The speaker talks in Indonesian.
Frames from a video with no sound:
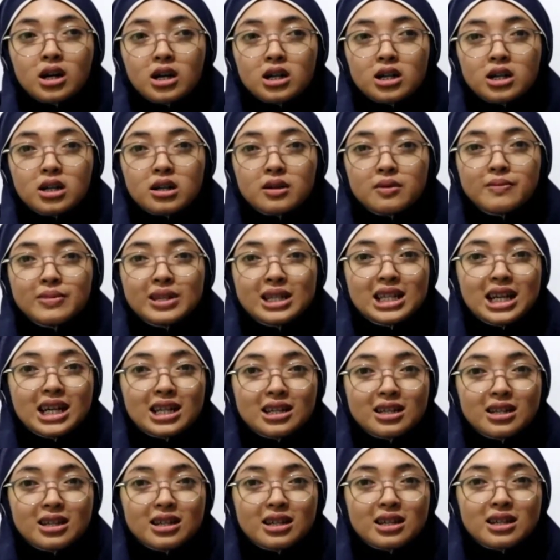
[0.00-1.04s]
uh,
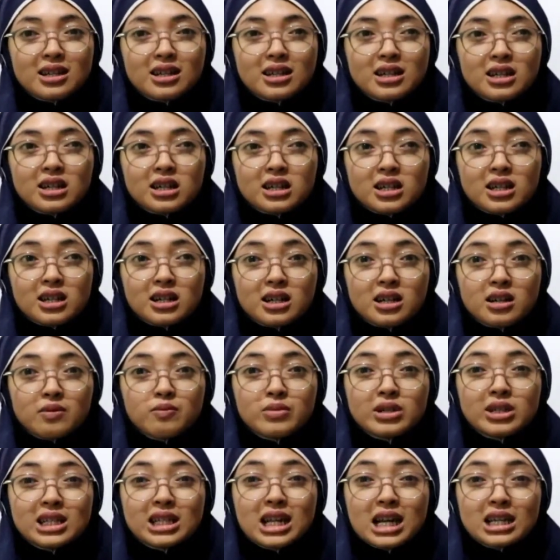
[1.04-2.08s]
bidan uh, ke
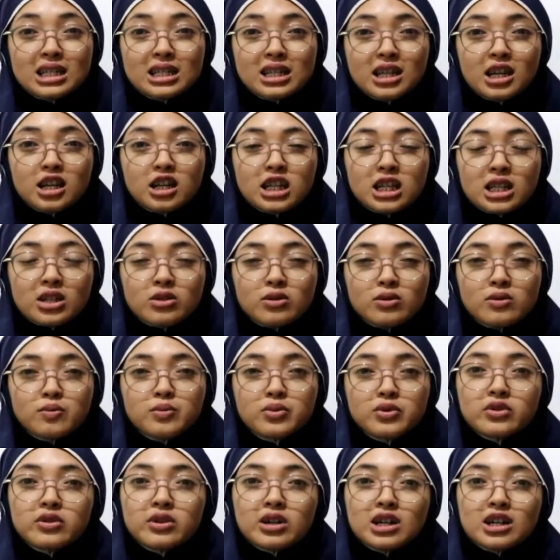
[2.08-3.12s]
bidannya gitu
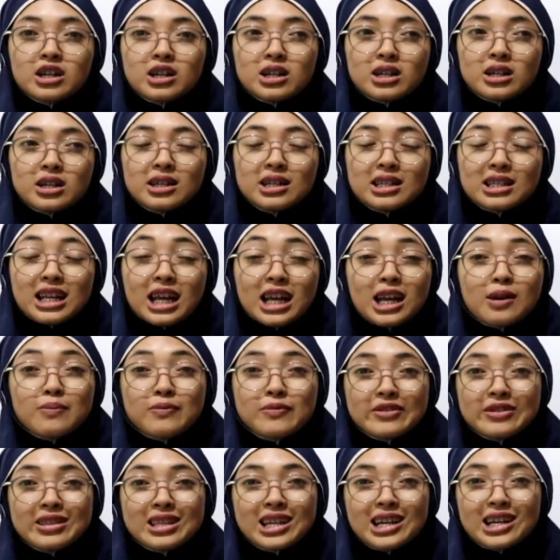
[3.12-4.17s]
bu uh, saya
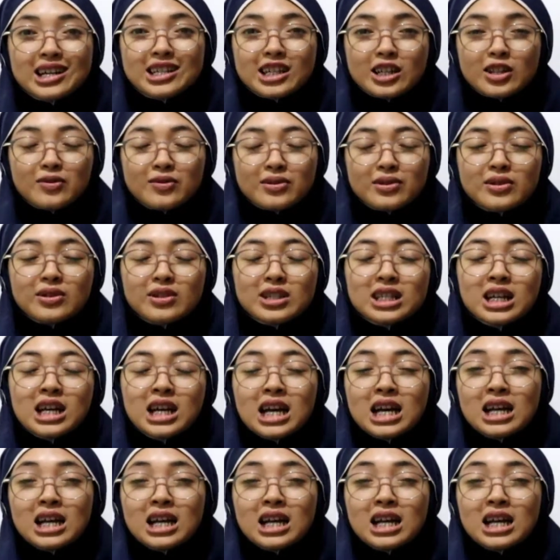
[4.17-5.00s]
punya gitu terus